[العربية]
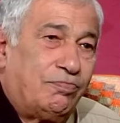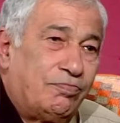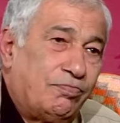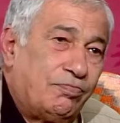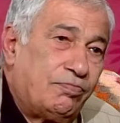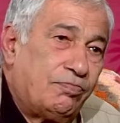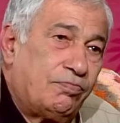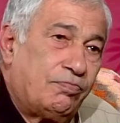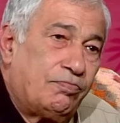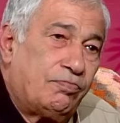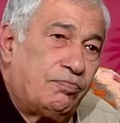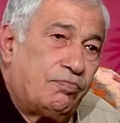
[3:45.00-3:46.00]
تفرجت في
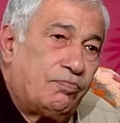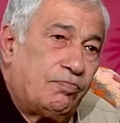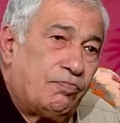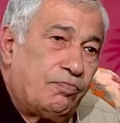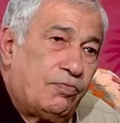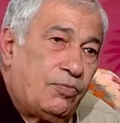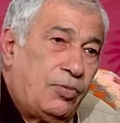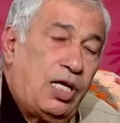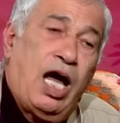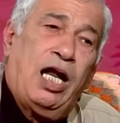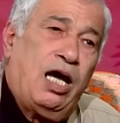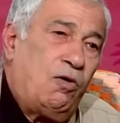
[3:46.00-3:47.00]
الحلقه الثانيه
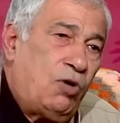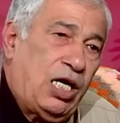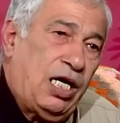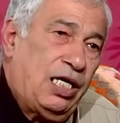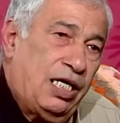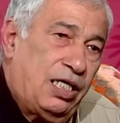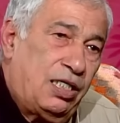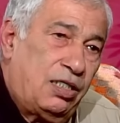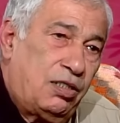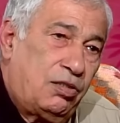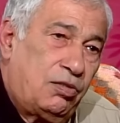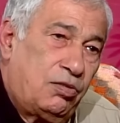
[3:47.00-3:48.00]
لا لا ولا لا
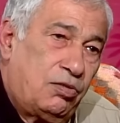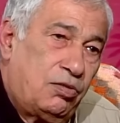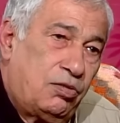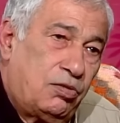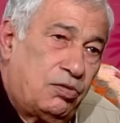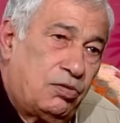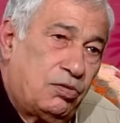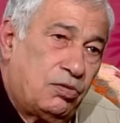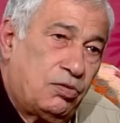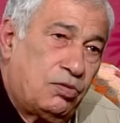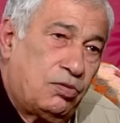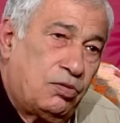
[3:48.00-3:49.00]
اش